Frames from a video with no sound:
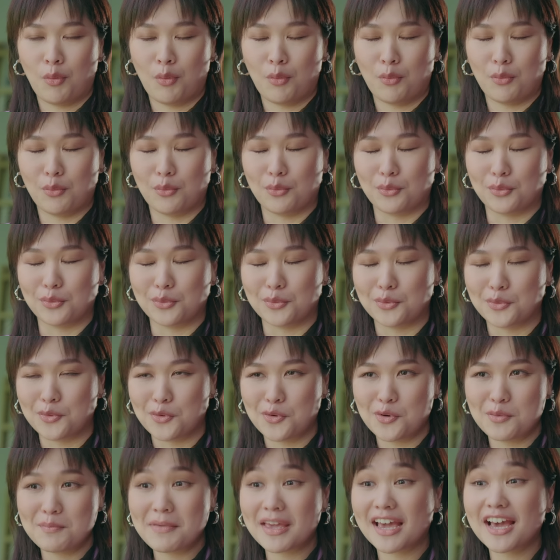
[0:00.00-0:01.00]
โอ้
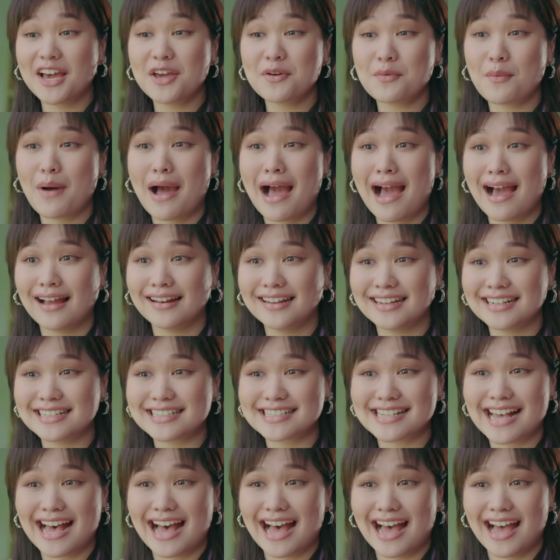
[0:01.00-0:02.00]
ไม่เคยว่างเลย
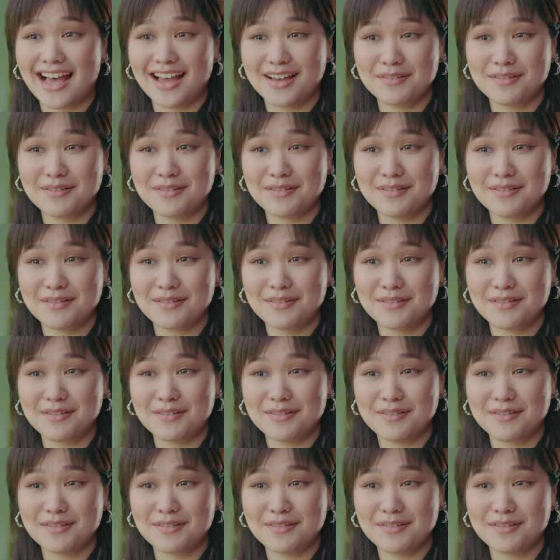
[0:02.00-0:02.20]
นะจ๊ะ